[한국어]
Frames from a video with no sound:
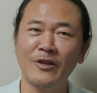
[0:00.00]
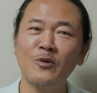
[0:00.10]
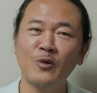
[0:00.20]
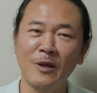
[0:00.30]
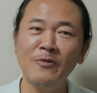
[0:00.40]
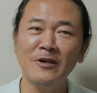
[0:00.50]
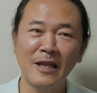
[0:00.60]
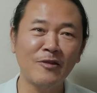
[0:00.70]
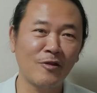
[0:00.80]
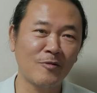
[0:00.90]
그래서 또
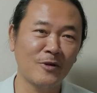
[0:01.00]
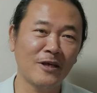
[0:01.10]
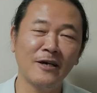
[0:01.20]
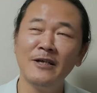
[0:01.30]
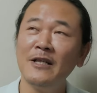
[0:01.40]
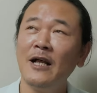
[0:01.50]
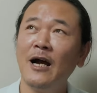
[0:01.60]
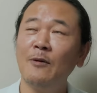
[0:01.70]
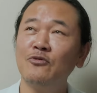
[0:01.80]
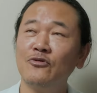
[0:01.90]
3등을 했었습니다.
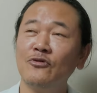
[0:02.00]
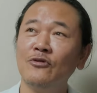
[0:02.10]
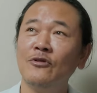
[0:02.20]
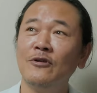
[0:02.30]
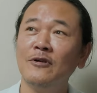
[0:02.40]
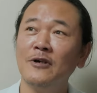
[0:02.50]
앞으로